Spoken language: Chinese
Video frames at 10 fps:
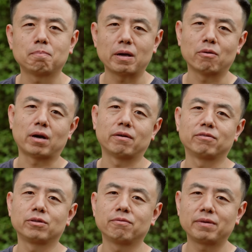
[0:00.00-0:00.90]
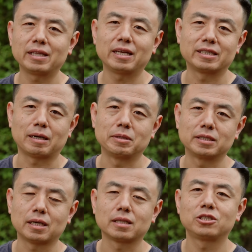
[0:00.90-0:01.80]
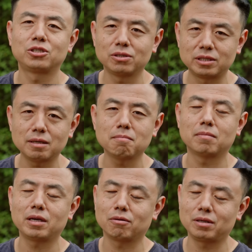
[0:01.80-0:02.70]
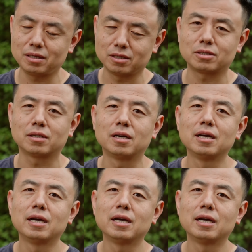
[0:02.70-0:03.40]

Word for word: 半画幅的微单的产品线，至今没有一支